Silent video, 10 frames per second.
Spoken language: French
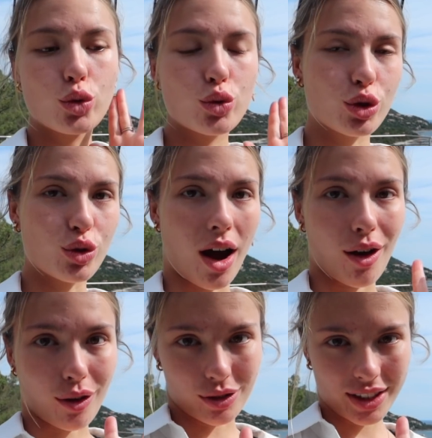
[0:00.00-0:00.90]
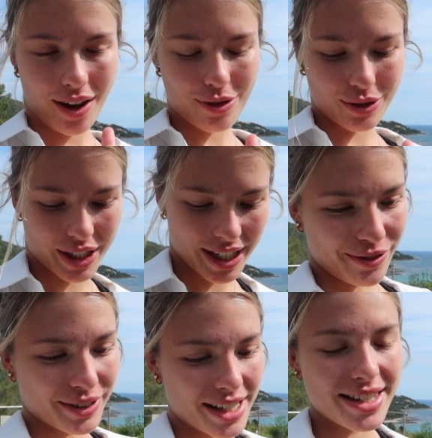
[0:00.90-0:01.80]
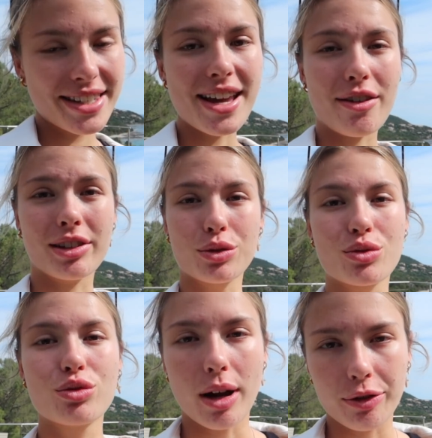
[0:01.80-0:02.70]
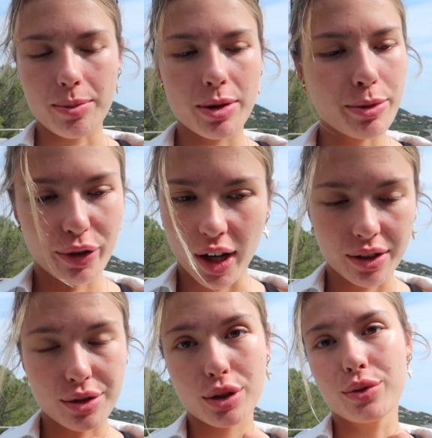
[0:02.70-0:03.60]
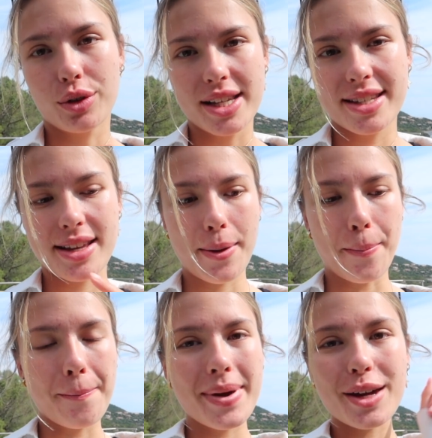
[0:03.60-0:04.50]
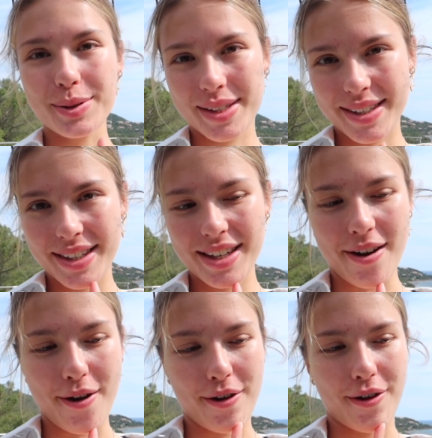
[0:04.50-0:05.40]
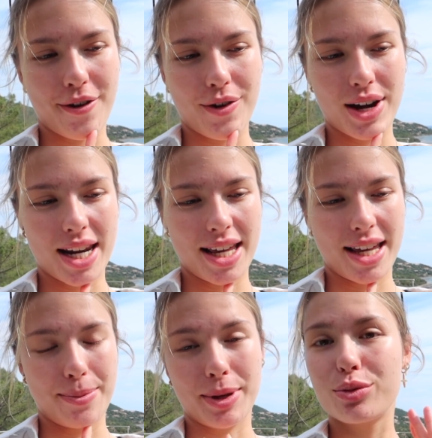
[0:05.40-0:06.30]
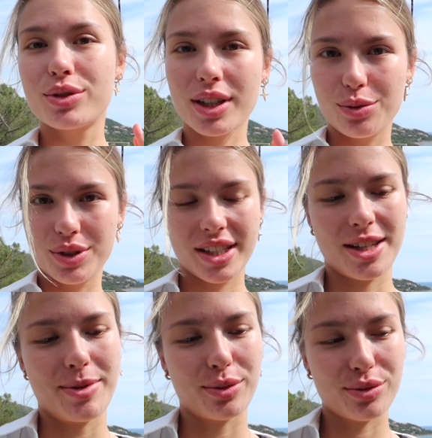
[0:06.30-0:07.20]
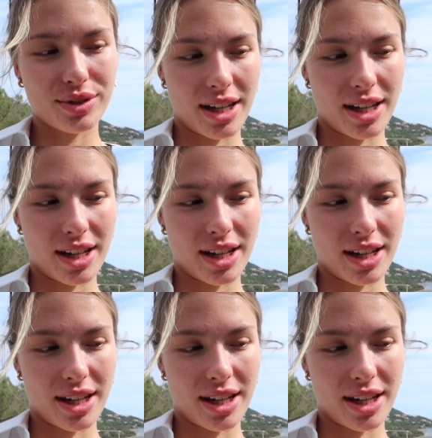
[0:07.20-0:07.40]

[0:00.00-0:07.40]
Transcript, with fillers: Du coup je dois rentrer à Angers et on est ici avec du coup ma famille, mes frères et soeurs que vous connaissez, mais aussi euh, les, mes cousins, cousines et mes tontons,